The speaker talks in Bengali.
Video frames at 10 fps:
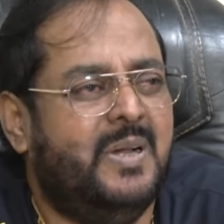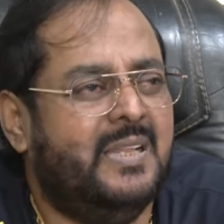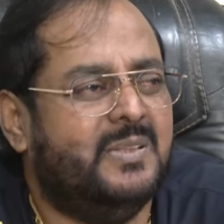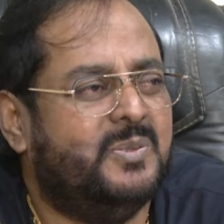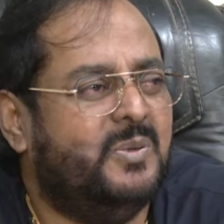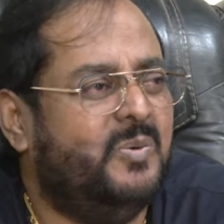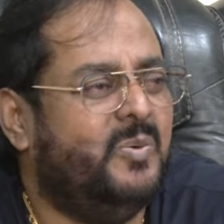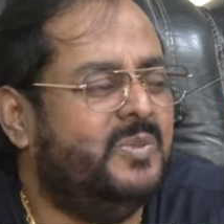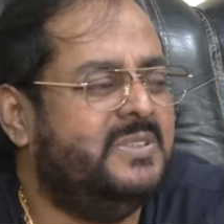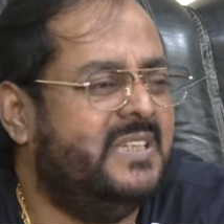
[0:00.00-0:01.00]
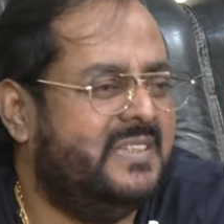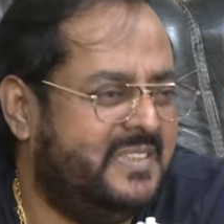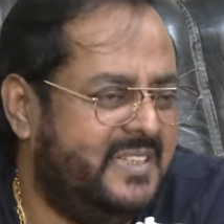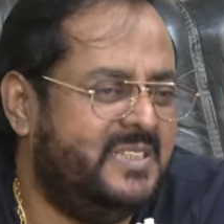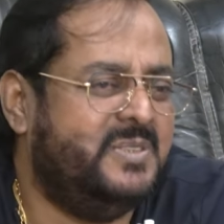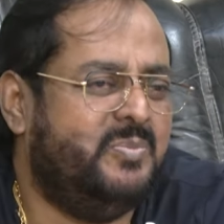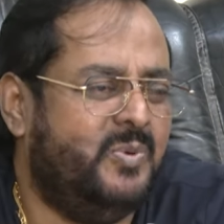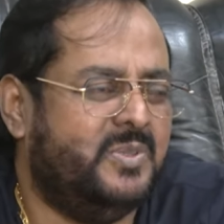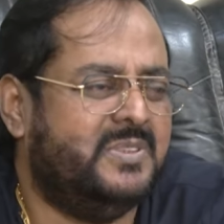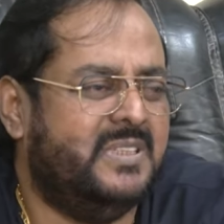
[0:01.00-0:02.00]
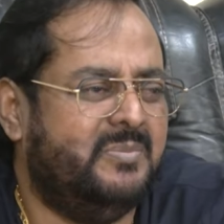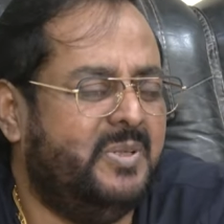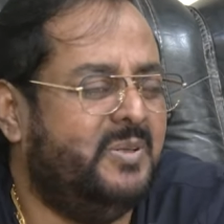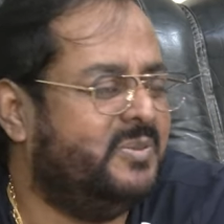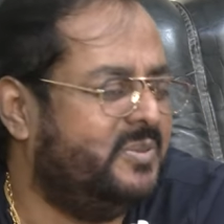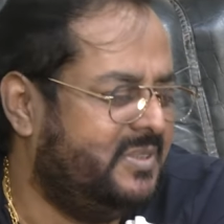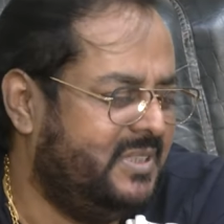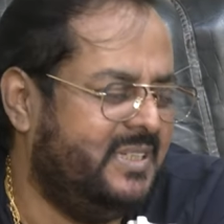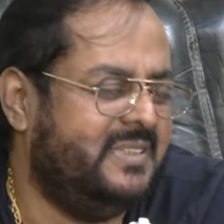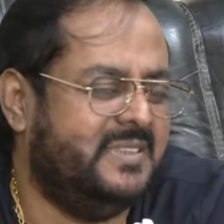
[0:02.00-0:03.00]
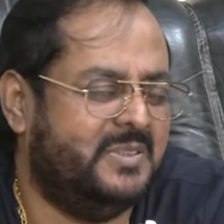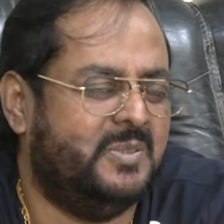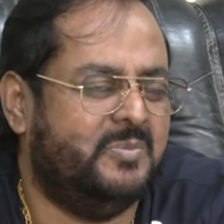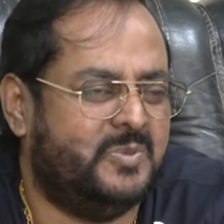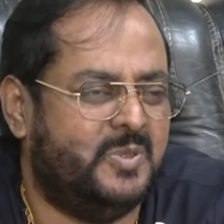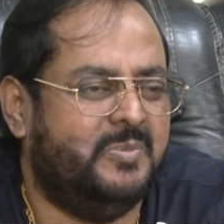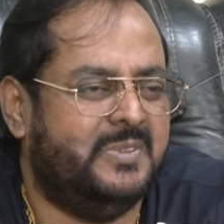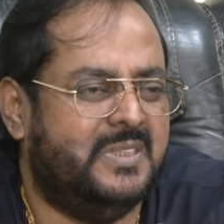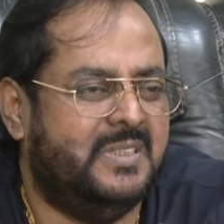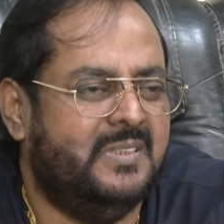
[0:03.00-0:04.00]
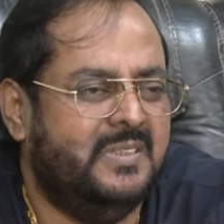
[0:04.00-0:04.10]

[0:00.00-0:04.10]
পাল তো ও যে ড্রেস পরছে বিগত দিনের যেসব ছবিতে